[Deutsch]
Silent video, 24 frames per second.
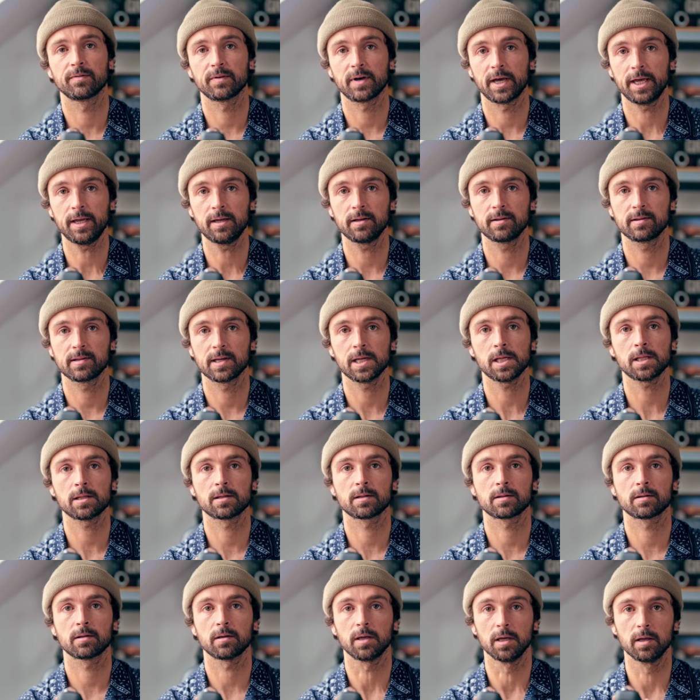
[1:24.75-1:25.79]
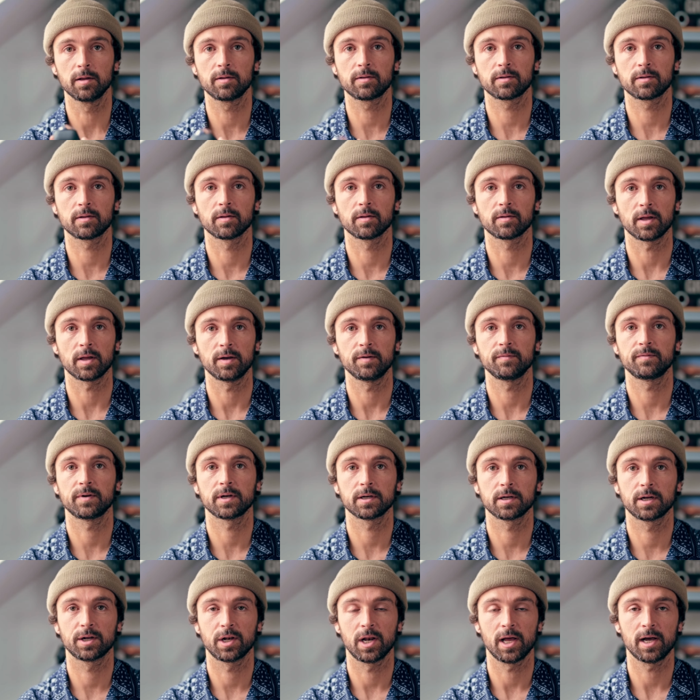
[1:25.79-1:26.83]
freisetzt, ist das einfach
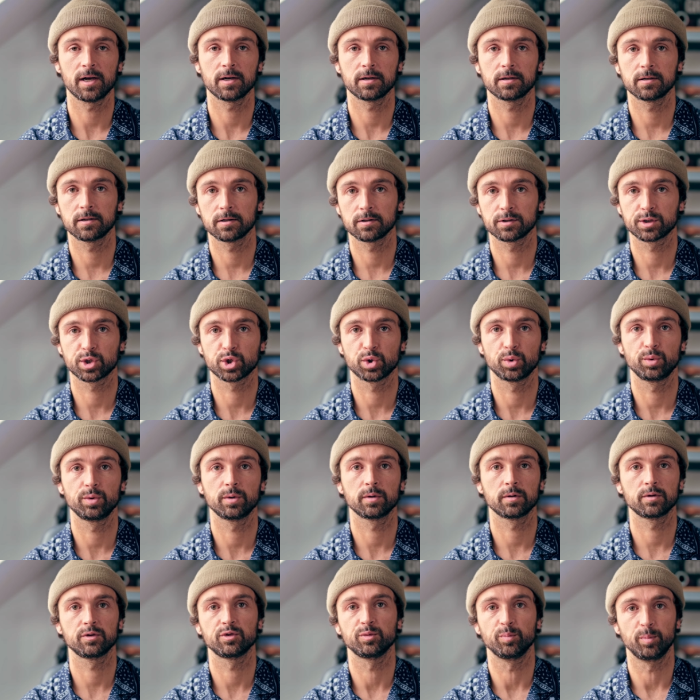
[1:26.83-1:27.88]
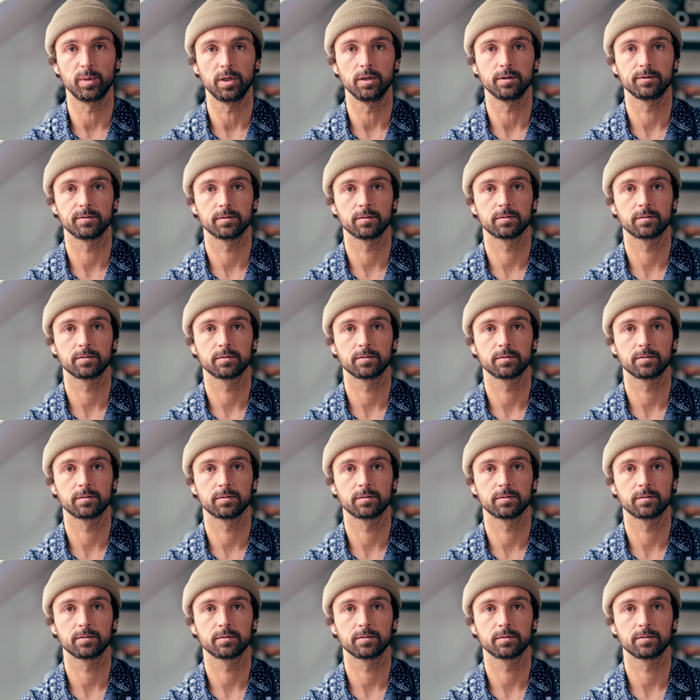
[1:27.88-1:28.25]
ein klareres, schöneres Bild.